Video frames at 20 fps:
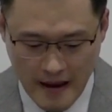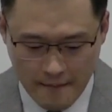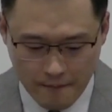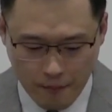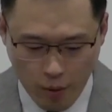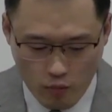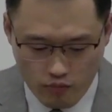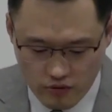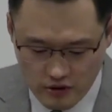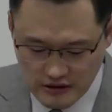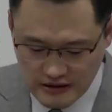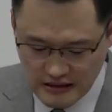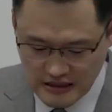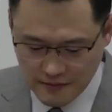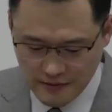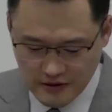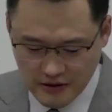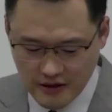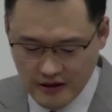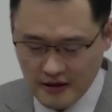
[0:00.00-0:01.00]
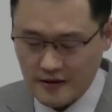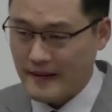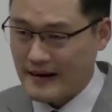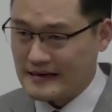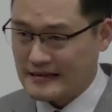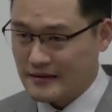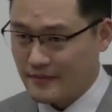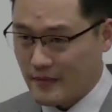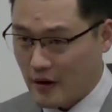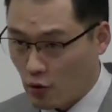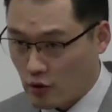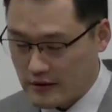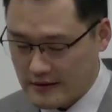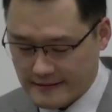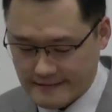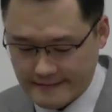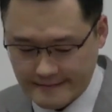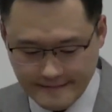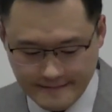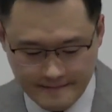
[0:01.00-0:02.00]
본문 12절에서 말씀하고
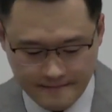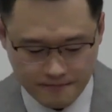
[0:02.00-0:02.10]
있는